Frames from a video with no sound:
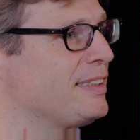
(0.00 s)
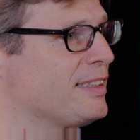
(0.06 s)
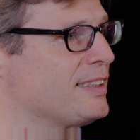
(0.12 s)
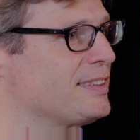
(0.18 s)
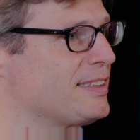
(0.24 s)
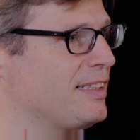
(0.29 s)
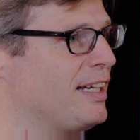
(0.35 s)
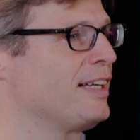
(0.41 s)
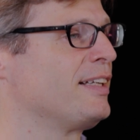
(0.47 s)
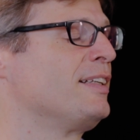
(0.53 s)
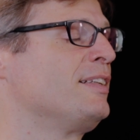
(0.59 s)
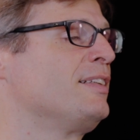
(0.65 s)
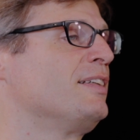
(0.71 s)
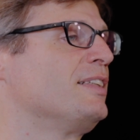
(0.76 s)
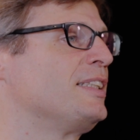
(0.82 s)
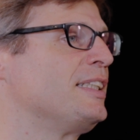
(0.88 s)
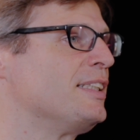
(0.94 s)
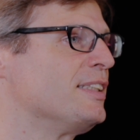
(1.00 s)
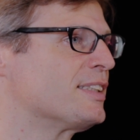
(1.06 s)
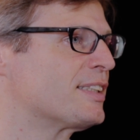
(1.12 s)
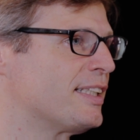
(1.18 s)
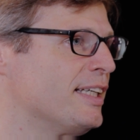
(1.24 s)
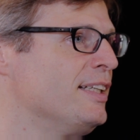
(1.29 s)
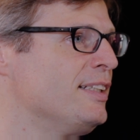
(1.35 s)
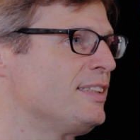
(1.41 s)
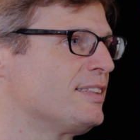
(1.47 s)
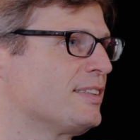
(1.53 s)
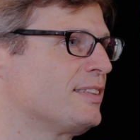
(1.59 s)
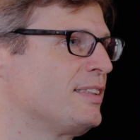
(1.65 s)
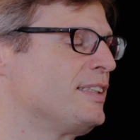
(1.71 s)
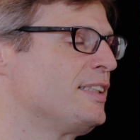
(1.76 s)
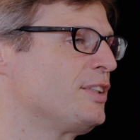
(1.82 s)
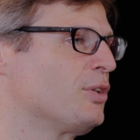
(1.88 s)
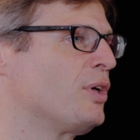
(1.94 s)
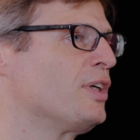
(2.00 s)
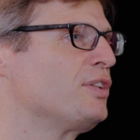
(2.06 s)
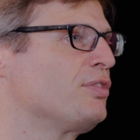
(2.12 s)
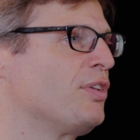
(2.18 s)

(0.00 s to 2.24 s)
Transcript: dass all die Skills, die ich euch